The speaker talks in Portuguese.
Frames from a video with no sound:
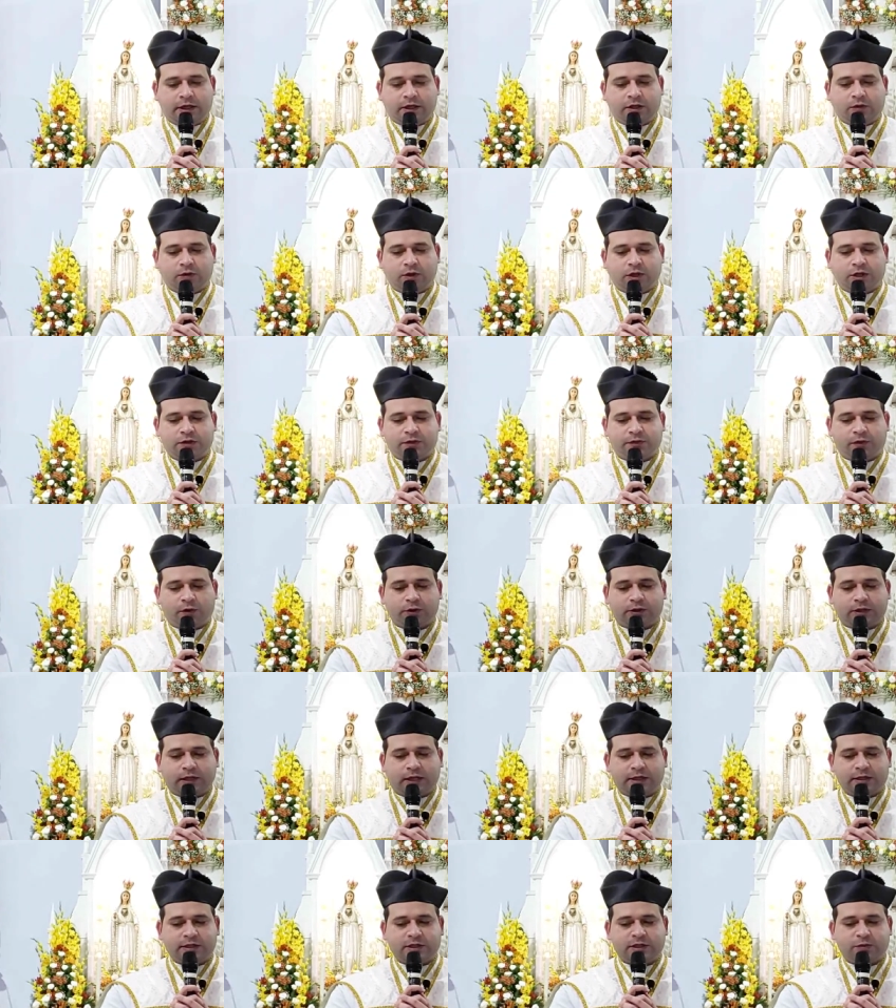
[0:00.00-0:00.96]
queria que nós
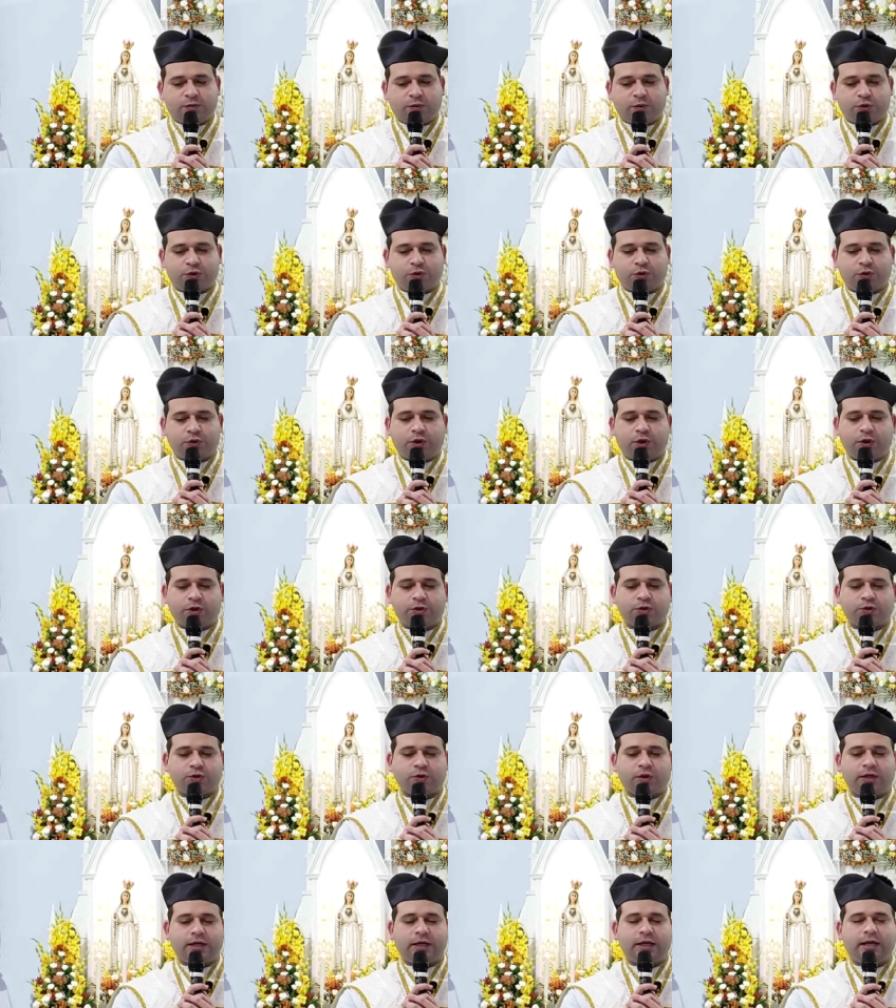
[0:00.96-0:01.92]
voltássemos o
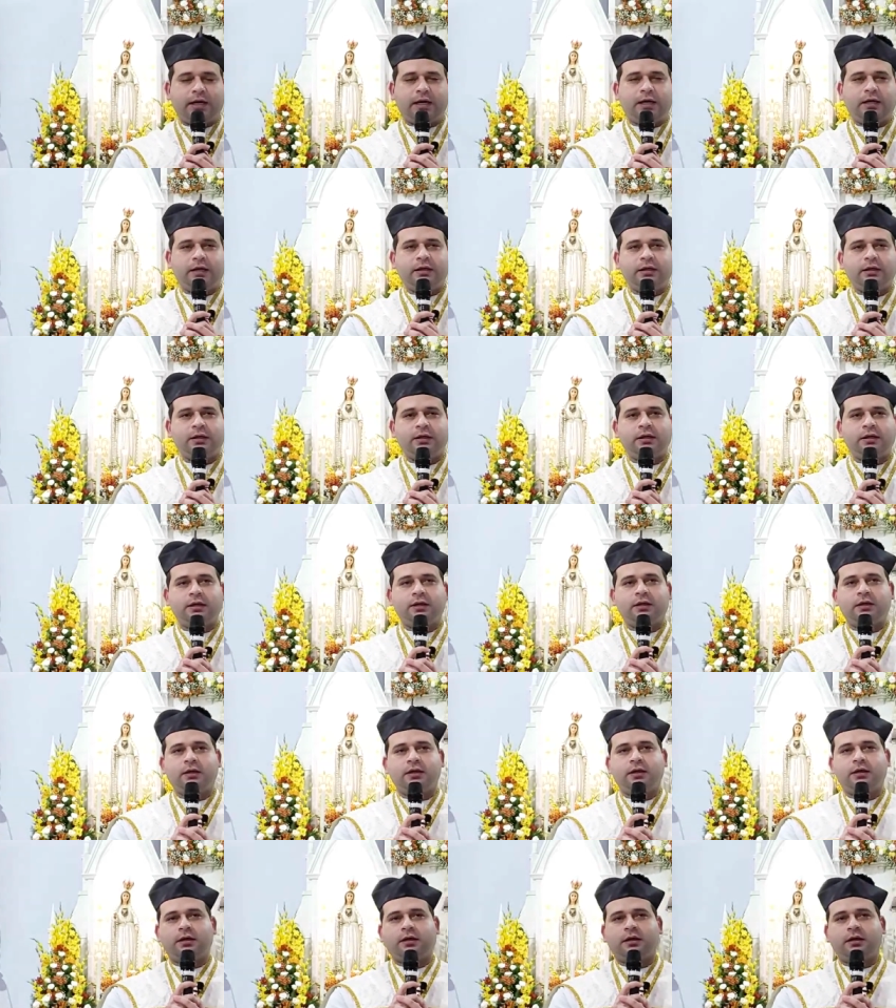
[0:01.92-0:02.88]
nosso olhar
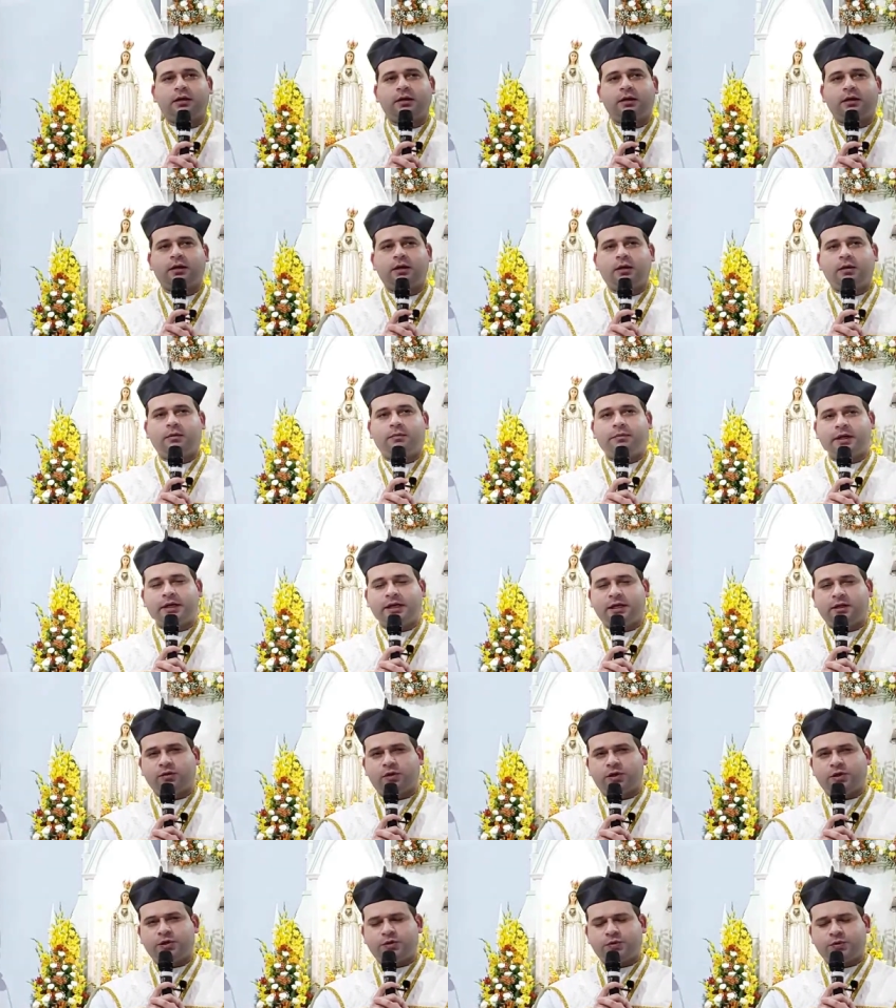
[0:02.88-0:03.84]

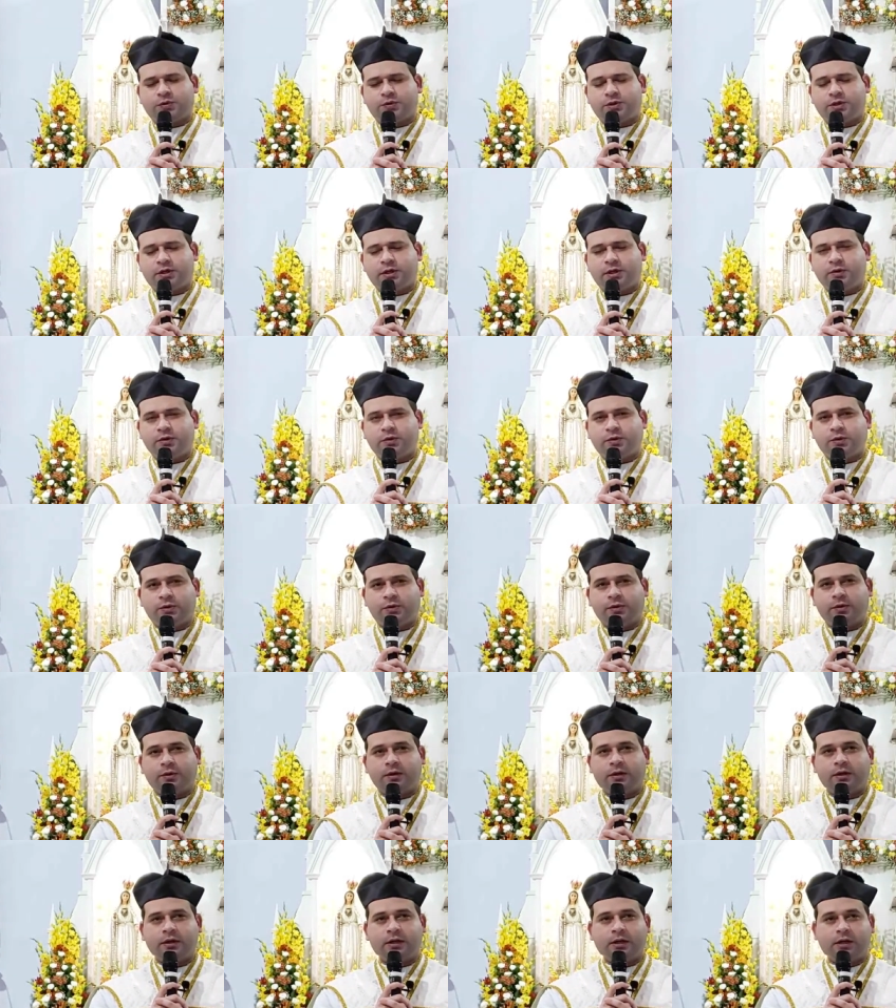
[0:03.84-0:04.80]
para nosso
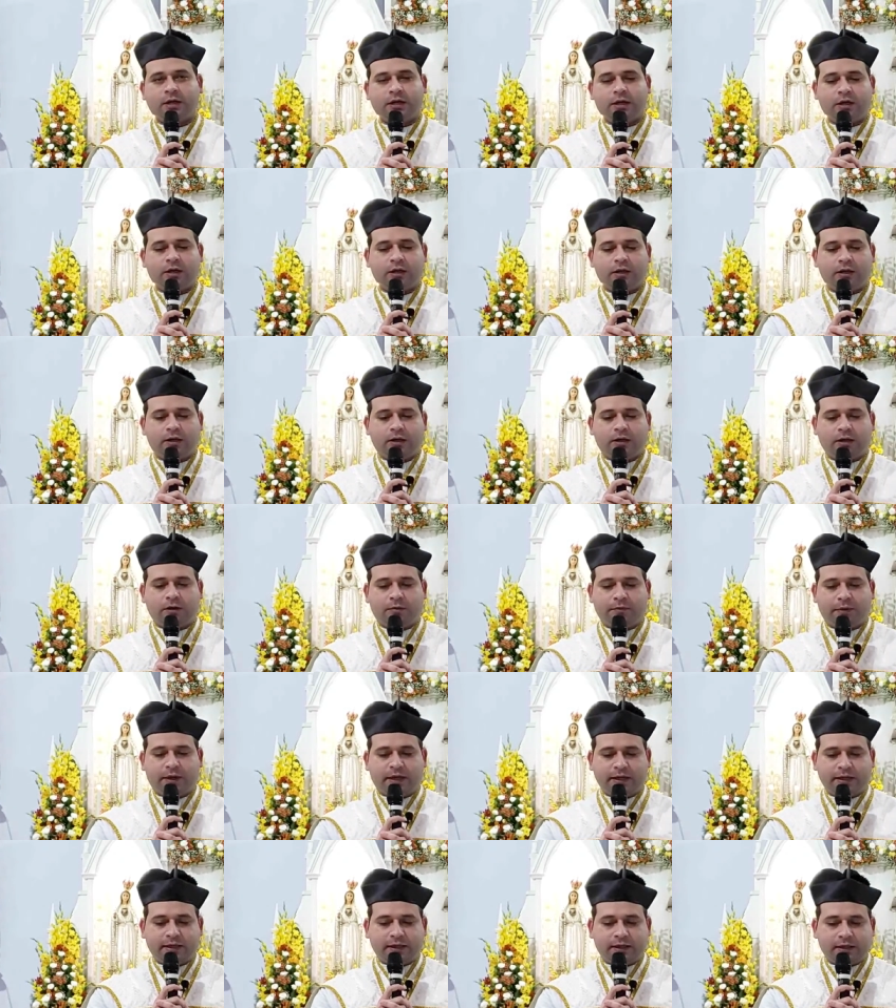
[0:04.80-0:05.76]
Senhor,
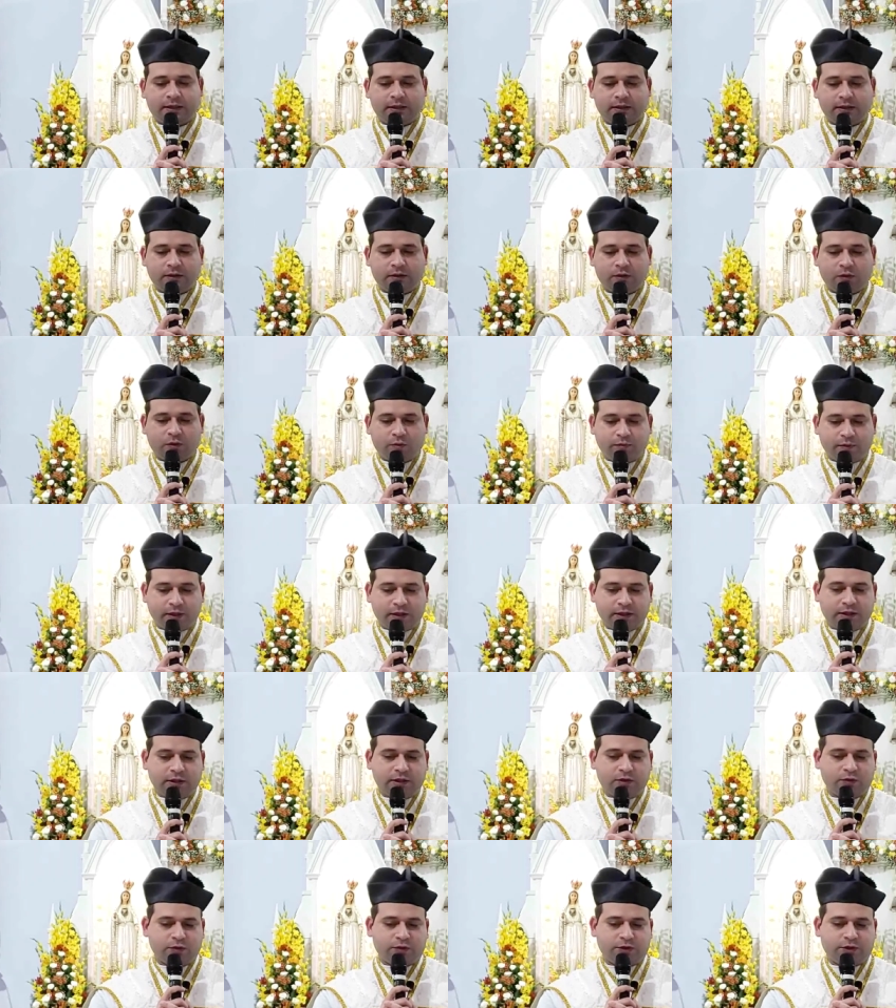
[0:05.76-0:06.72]
para o
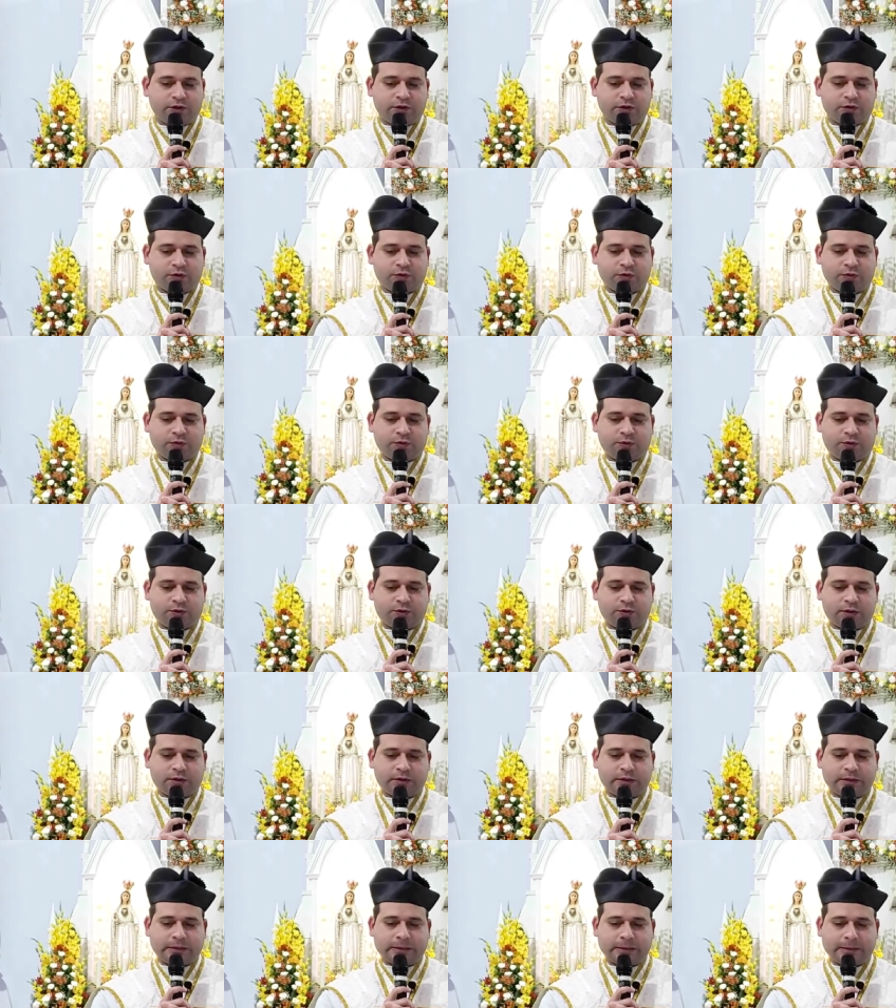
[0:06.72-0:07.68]
menino
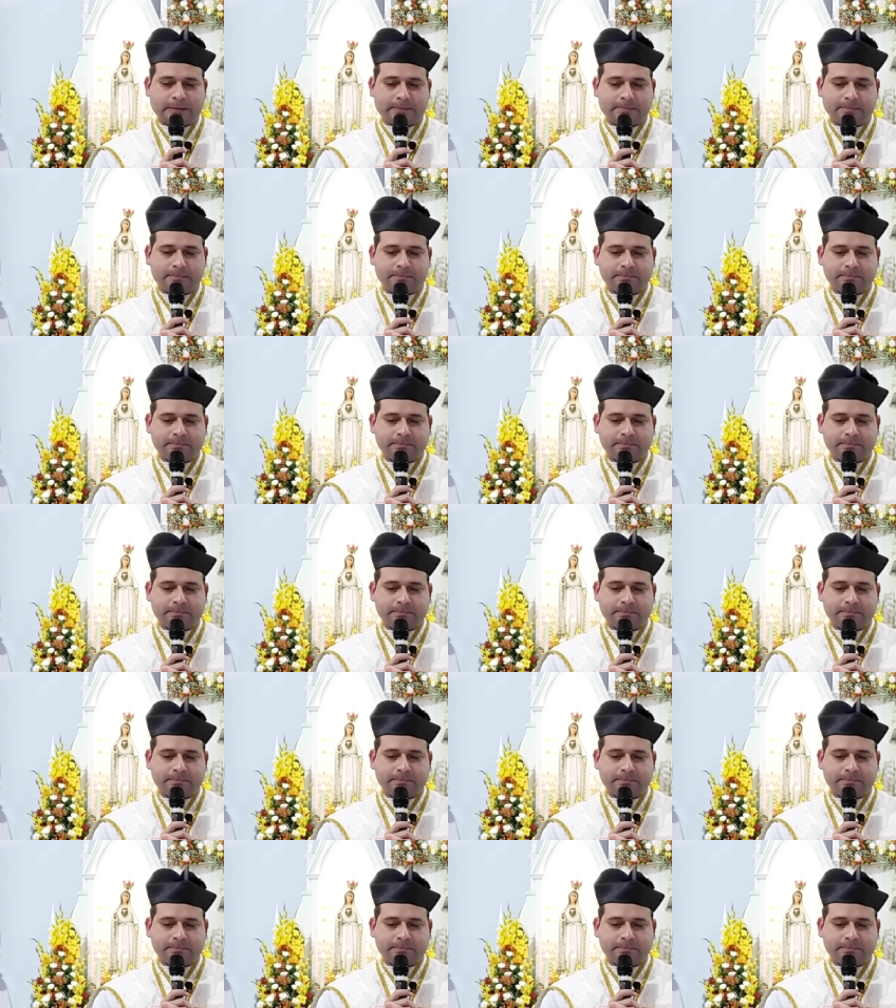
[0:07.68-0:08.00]
Jesus.